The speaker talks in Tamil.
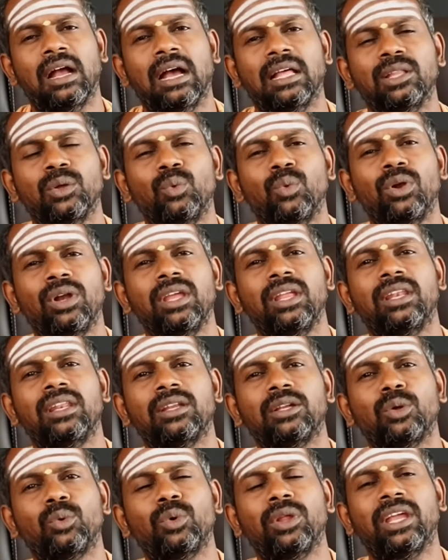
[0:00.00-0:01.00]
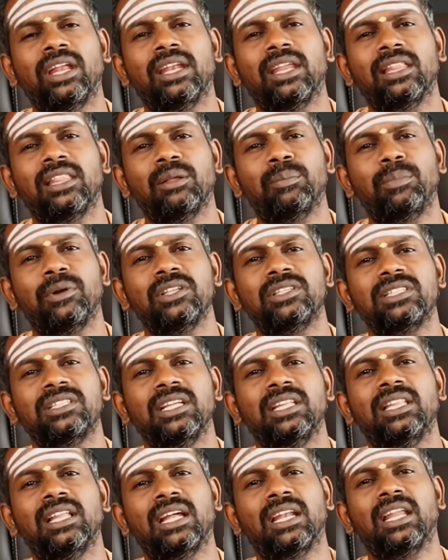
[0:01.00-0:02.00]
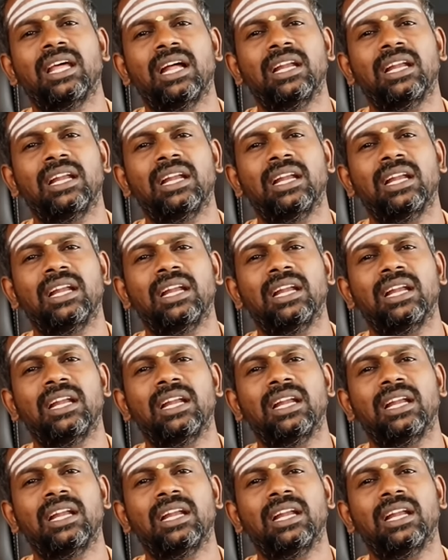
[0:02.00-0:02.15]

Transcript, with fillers: அந்த ஓடிட்டு இருக்கக்கூடிய எண்ணத்தை பிடிச்சிட்டு தான்